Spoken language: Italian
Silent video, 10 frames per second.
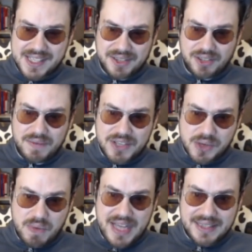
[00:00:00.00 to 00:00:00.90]
Se trova
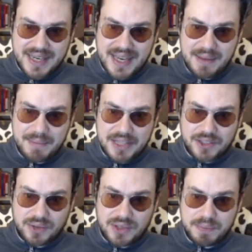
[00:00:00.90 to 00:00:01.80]
squadre che la
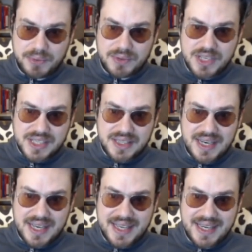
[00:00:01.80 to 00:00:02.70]
mettono dal punto di vista
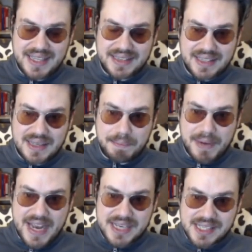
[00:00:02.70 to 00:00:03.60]
della grinta, del
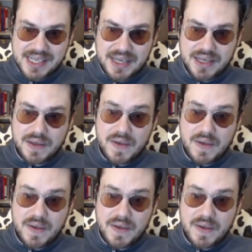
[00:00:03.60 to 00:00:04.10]
pressing,